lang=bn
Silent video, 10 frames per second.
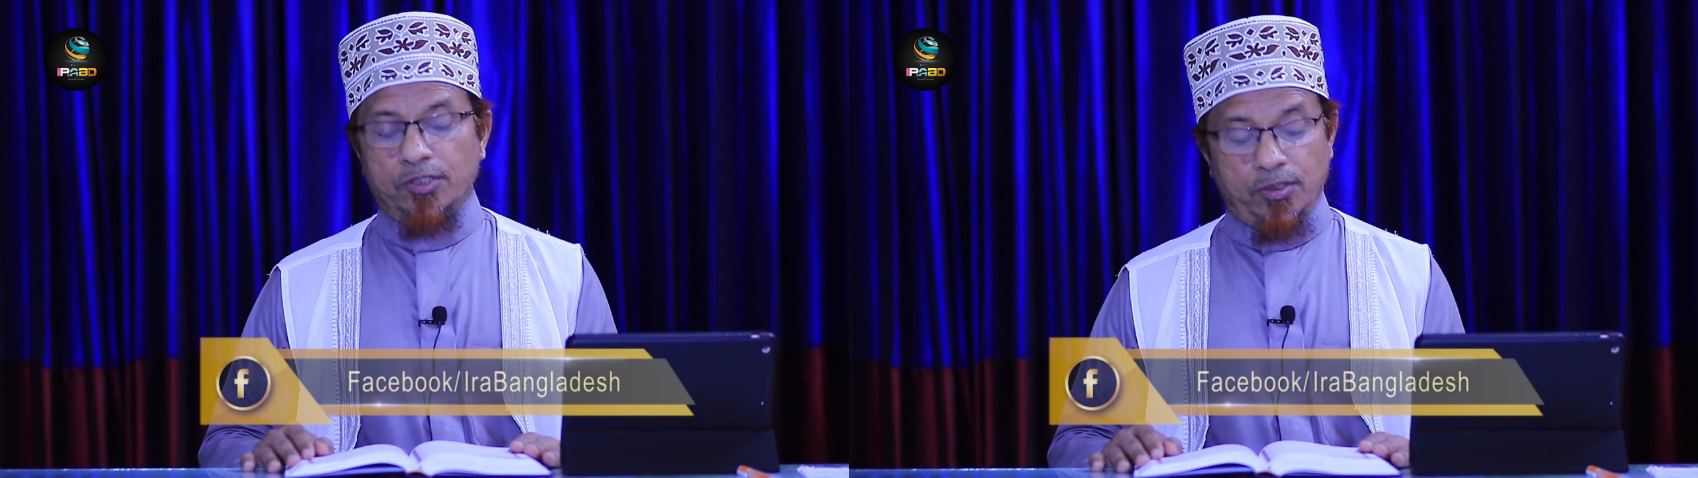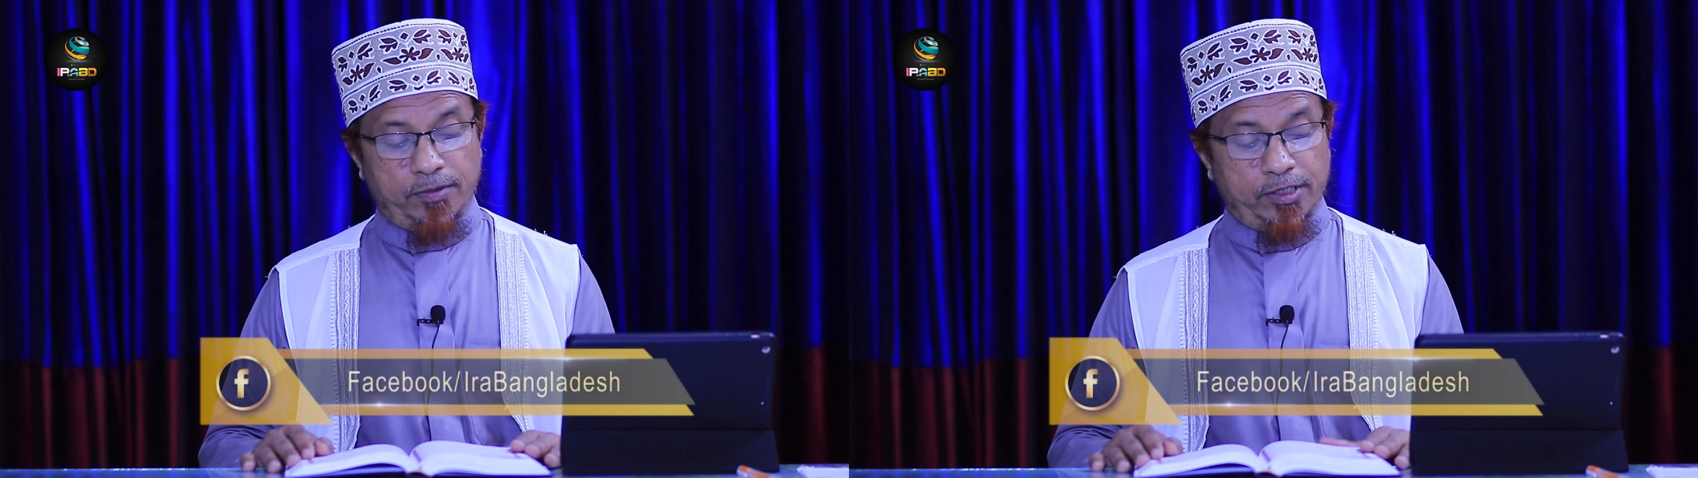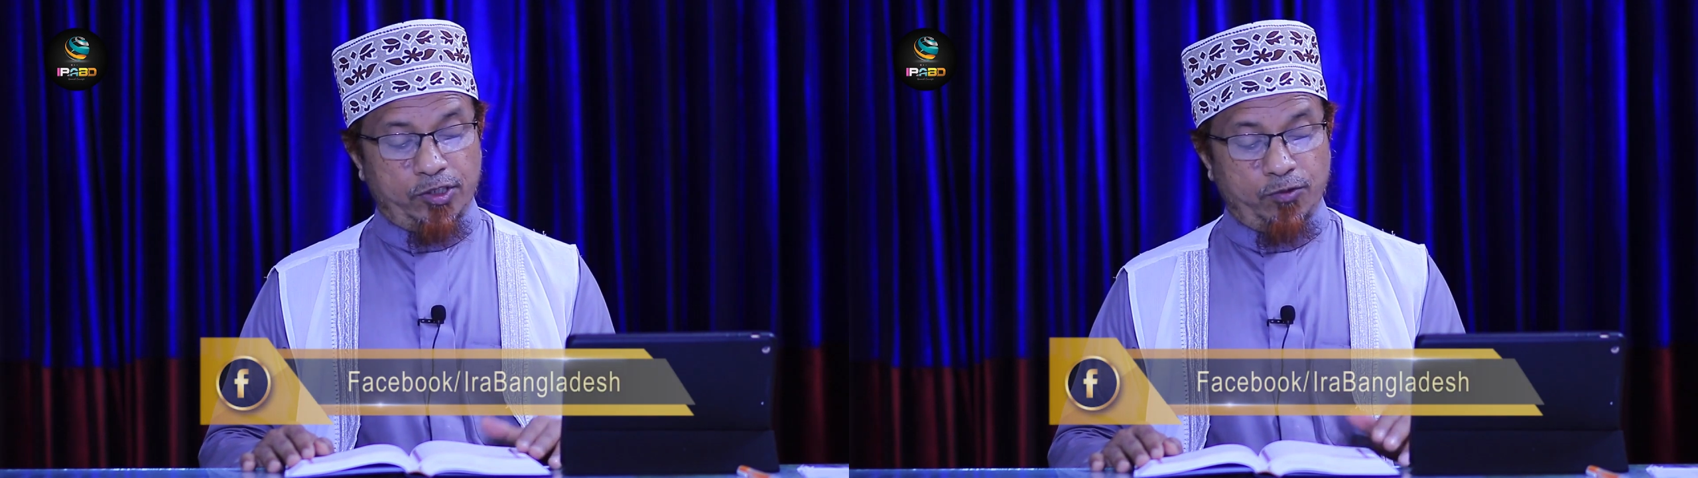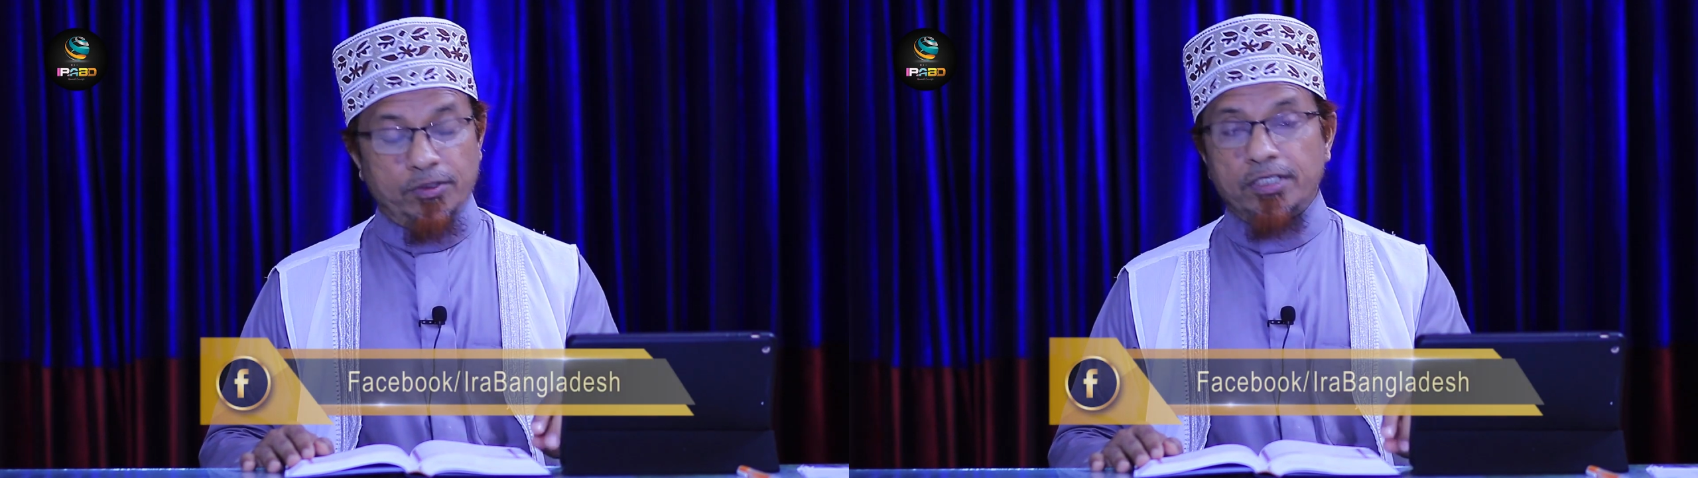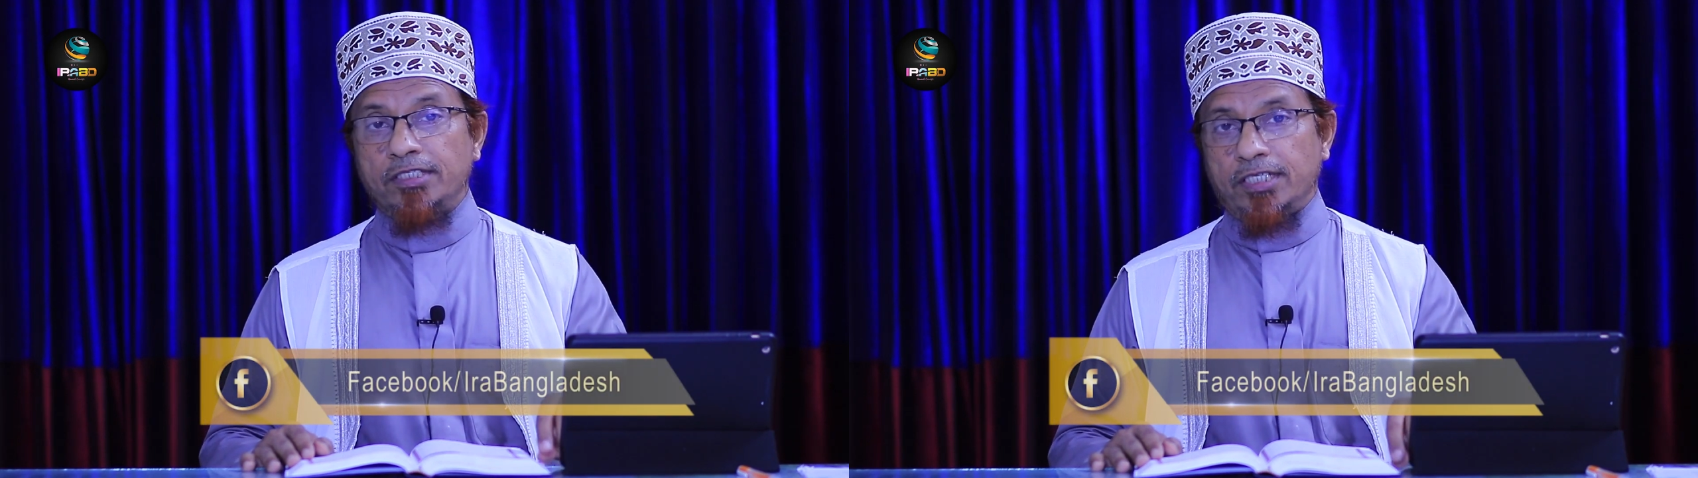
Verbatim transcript: সবাই শুনি